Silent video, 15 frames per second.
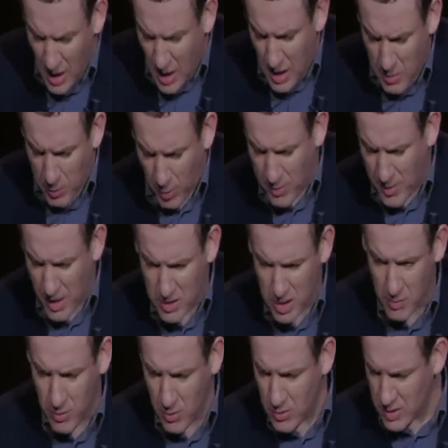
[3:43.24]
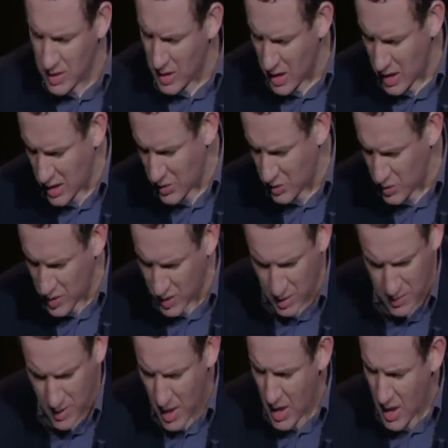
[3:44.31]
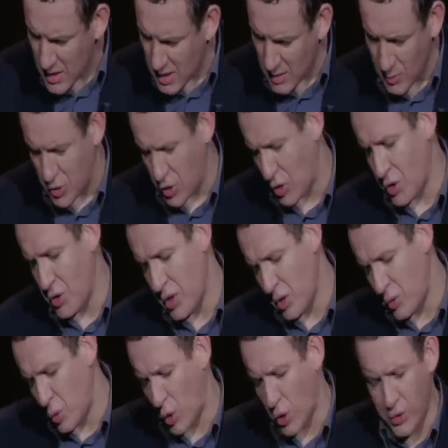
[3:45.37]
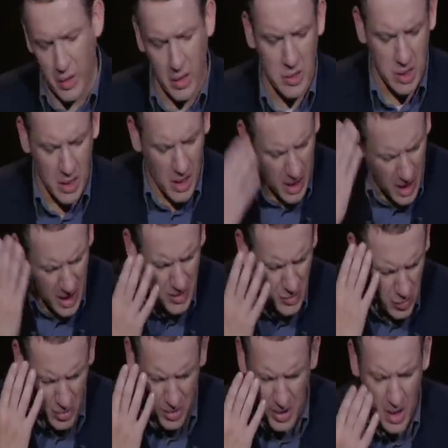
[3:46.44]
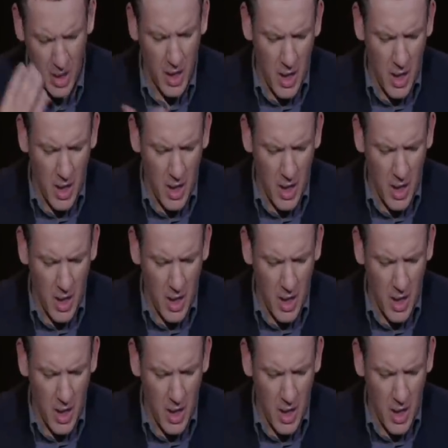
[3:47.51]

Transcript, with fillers: La première, c'est bon, c'est là. La deuxième, c'est mais je connais, tu connais, ça arrête, tu connais.